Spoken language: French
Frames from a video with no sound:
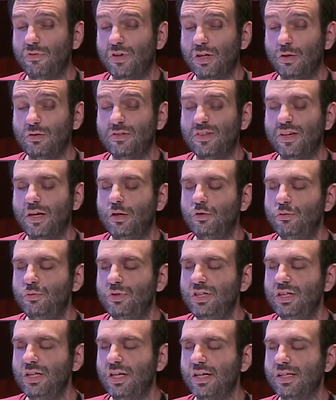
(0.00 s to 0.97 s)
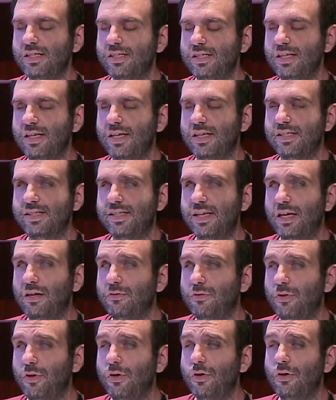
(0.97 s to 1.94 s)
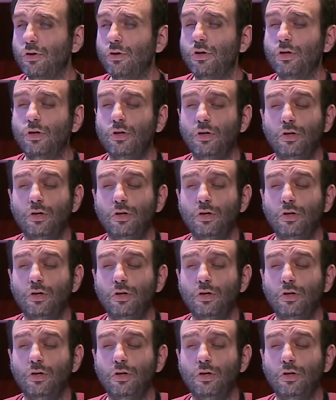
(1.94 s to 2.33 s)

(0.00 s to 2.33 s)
Valentin Huy, ainsi qu'un serveur